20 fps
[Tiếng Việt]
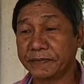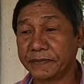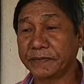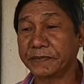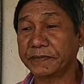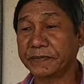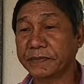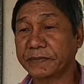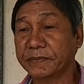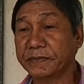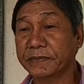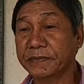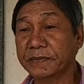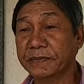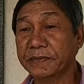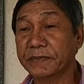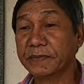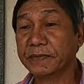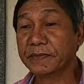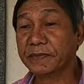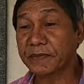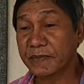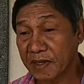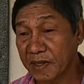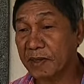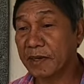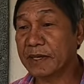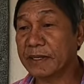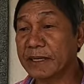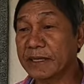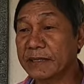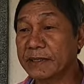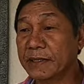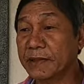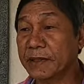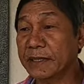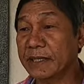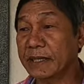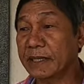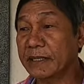ừ. chắc cũng lớn tuổi thôi chứ con lớn
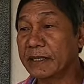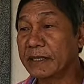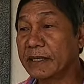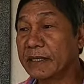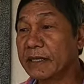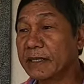tuổi rồi